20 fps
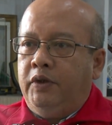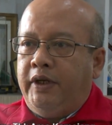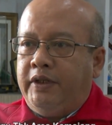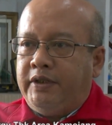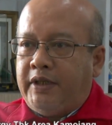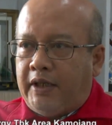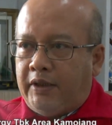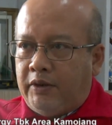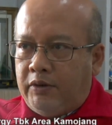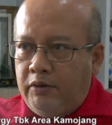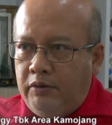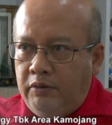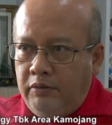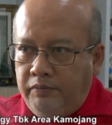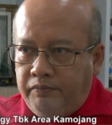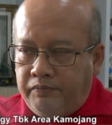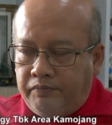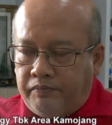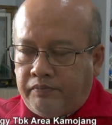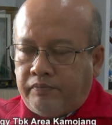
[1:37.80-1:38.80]
unit 1,
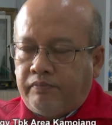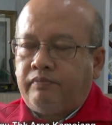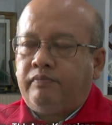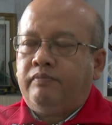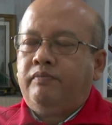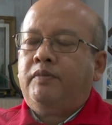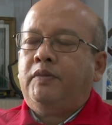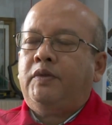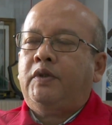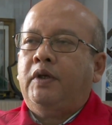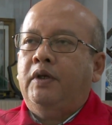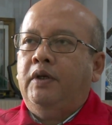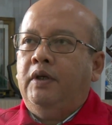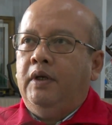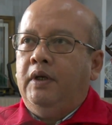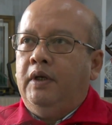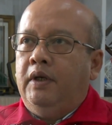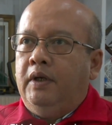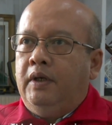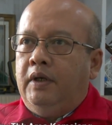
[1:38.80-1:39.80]

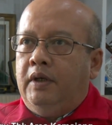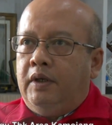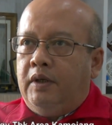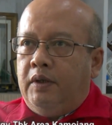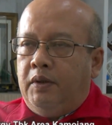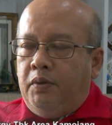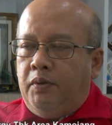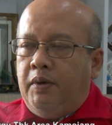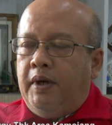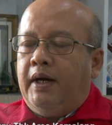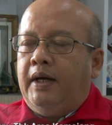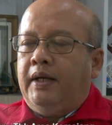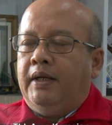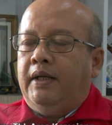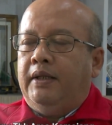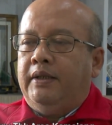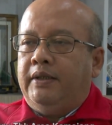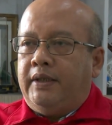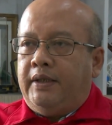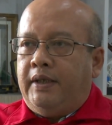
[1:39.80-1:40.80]
2,
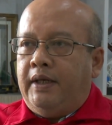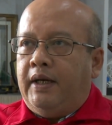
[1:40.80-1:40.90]
dan